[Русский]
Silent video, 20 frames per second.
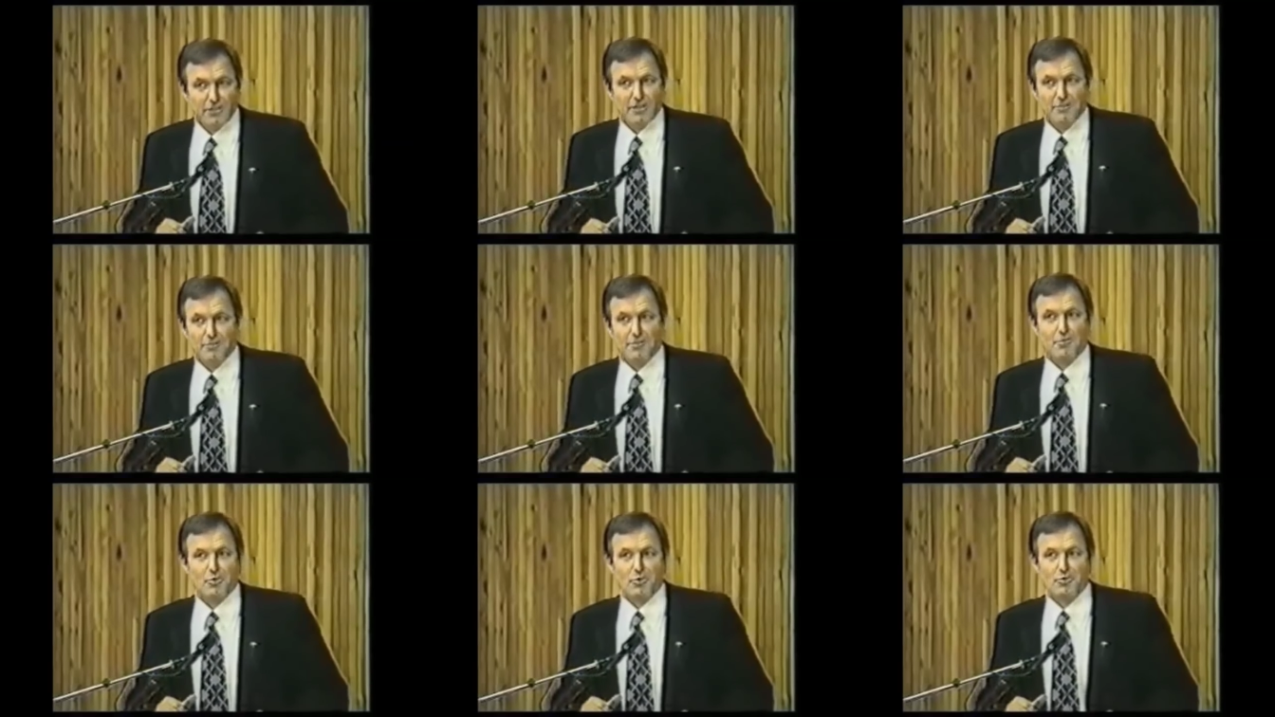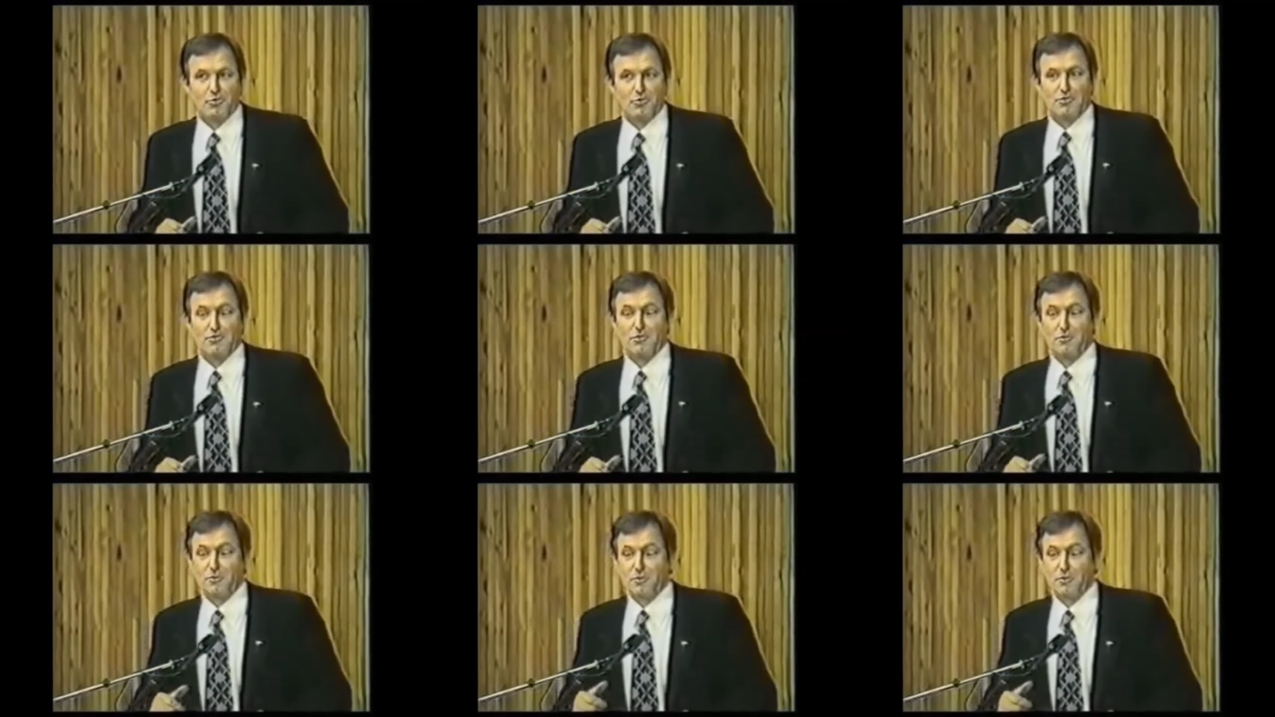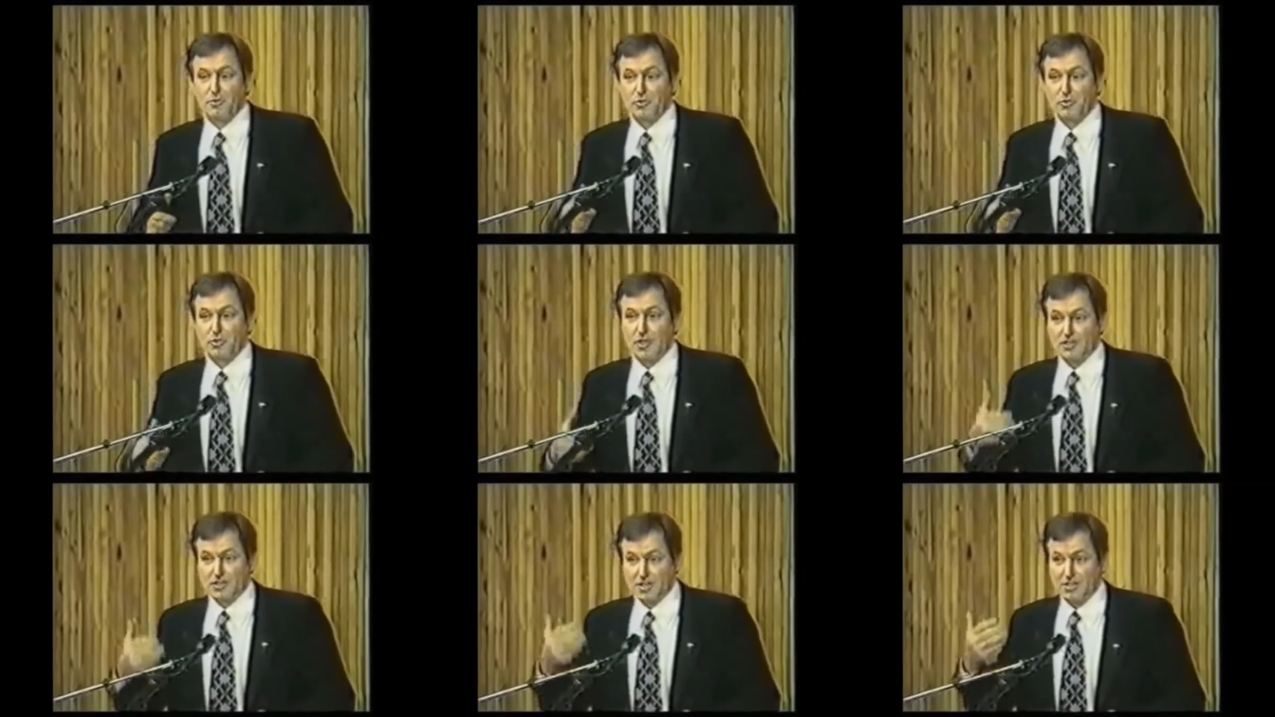в январе, по-моему,
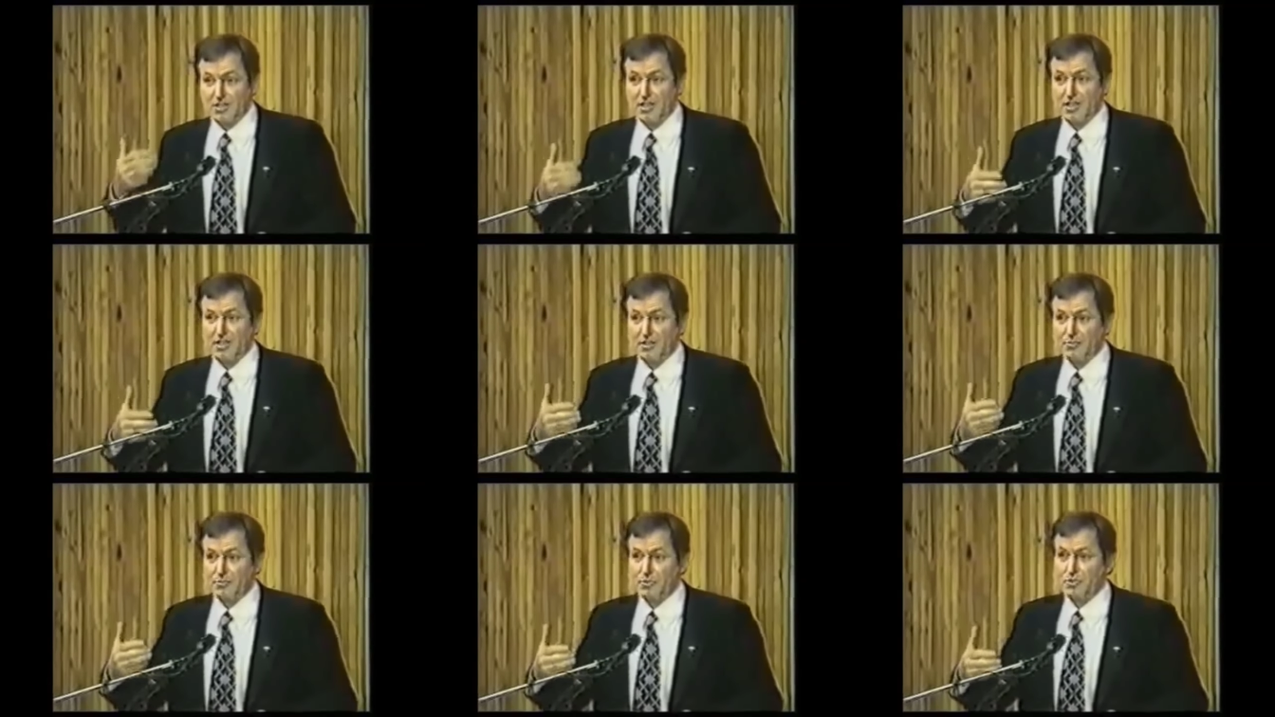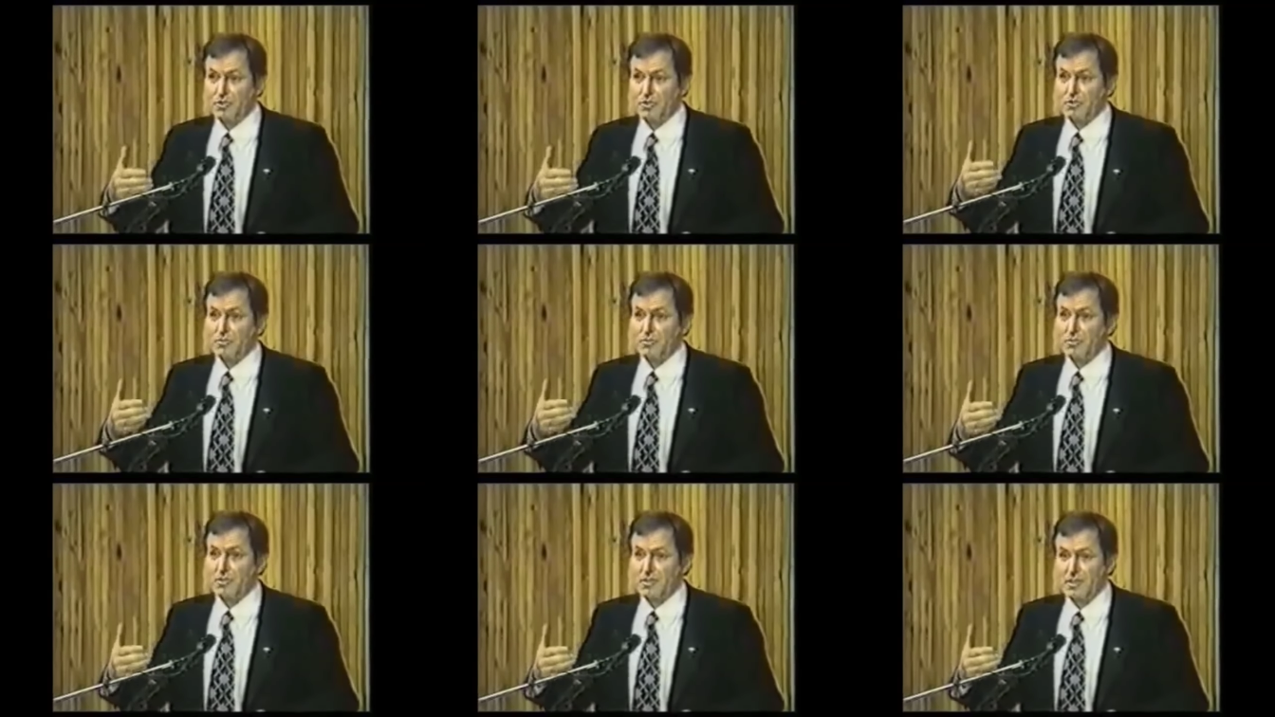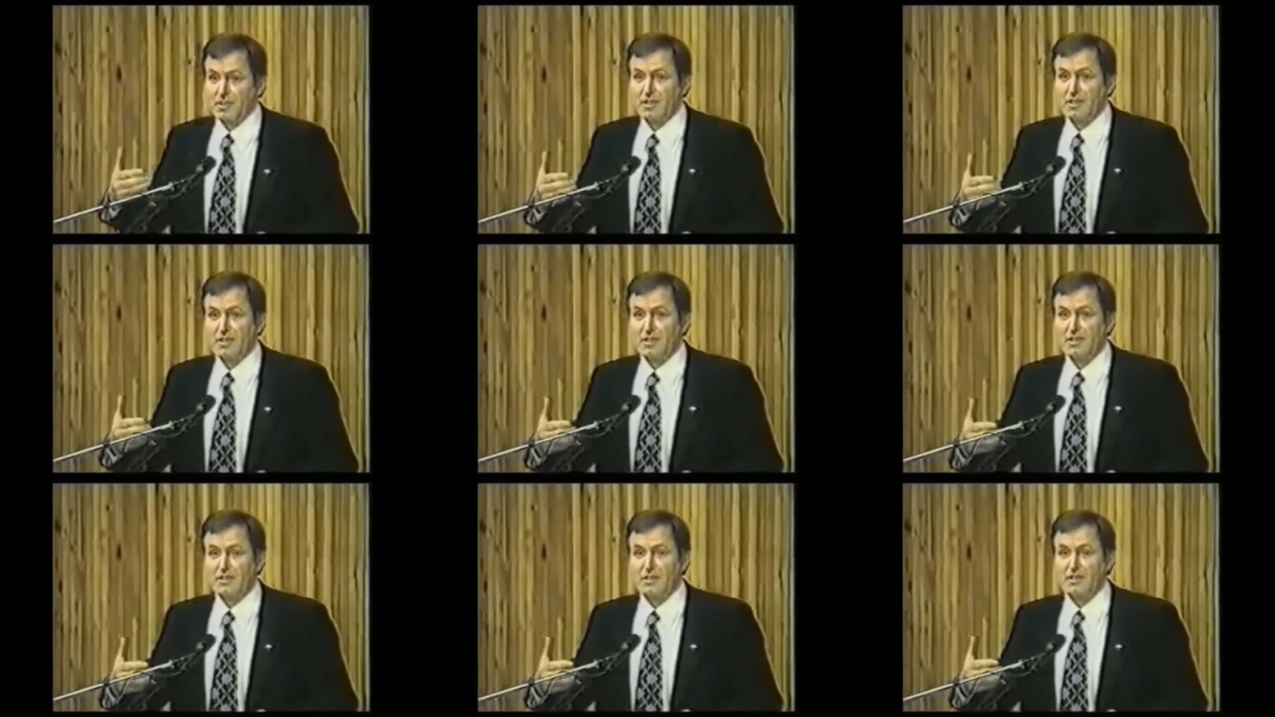81 года очередная компьютерная
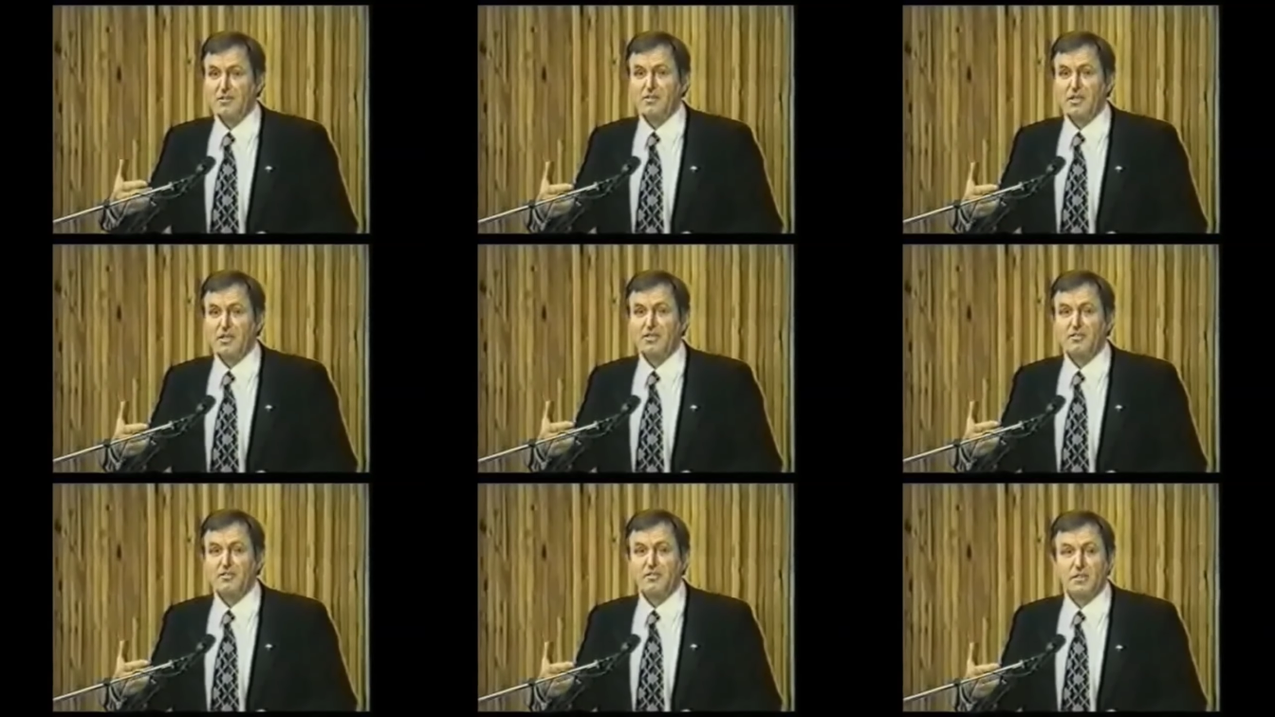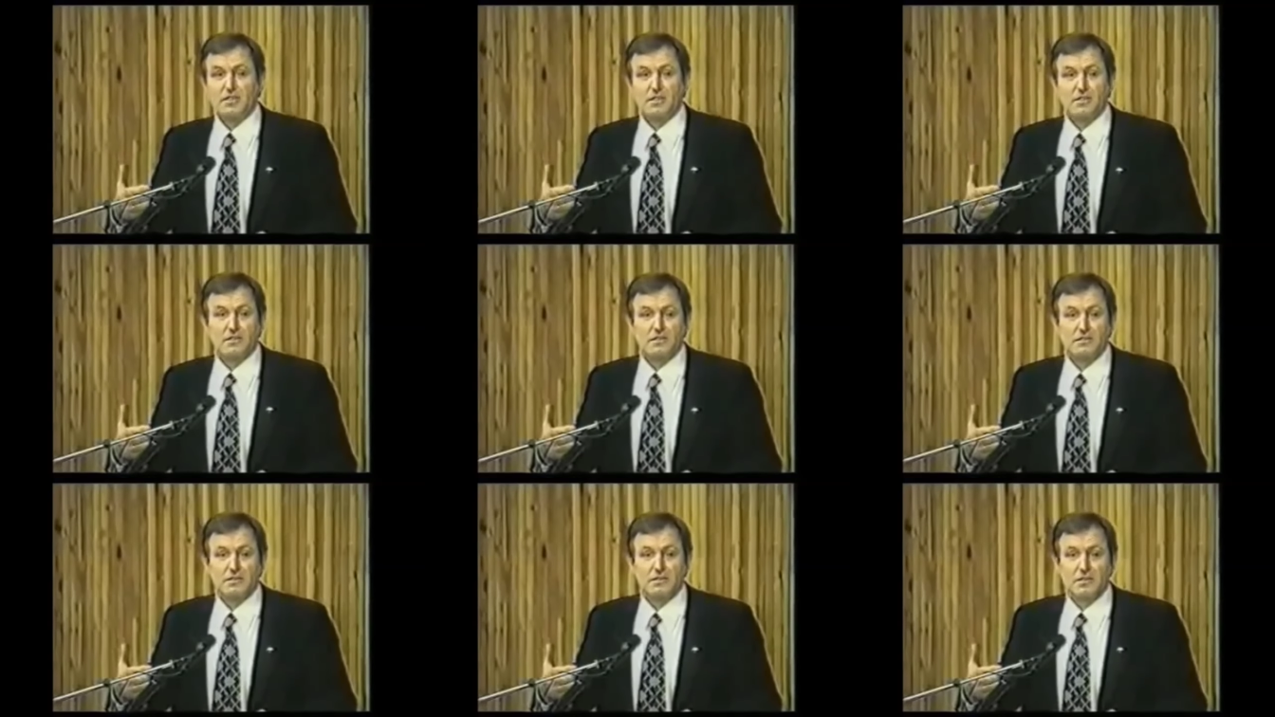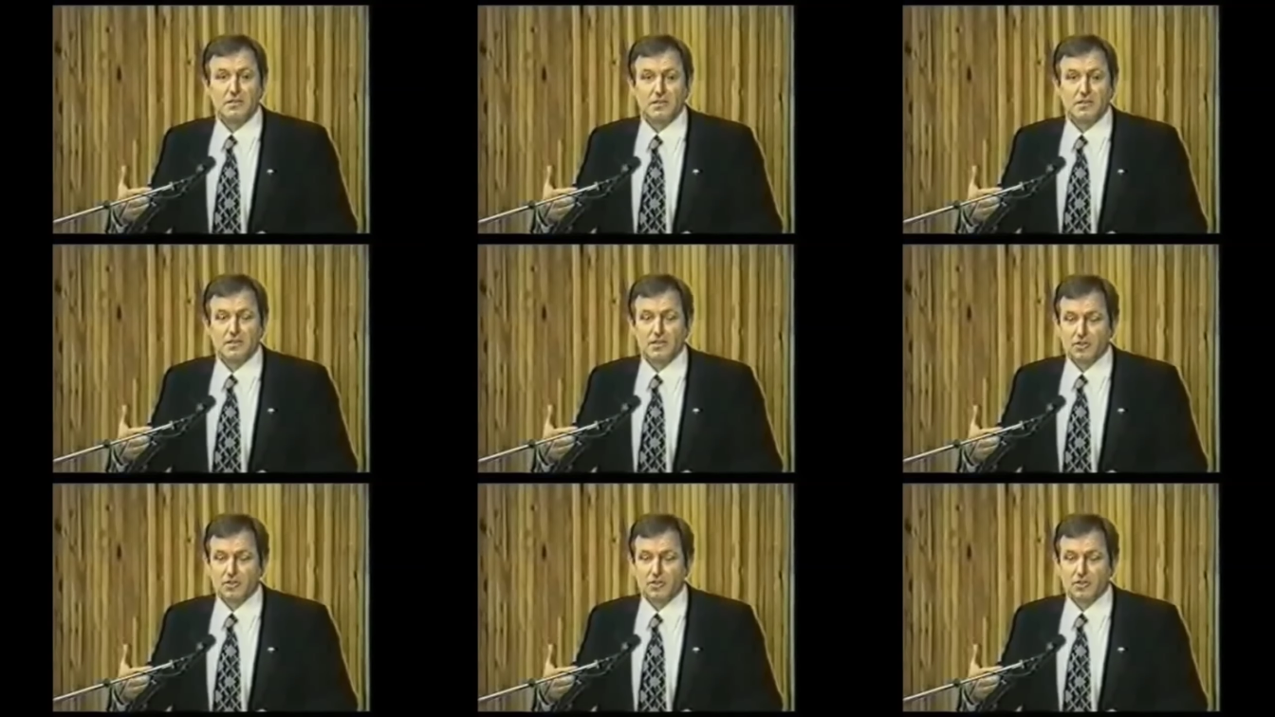модель дала мне ответ,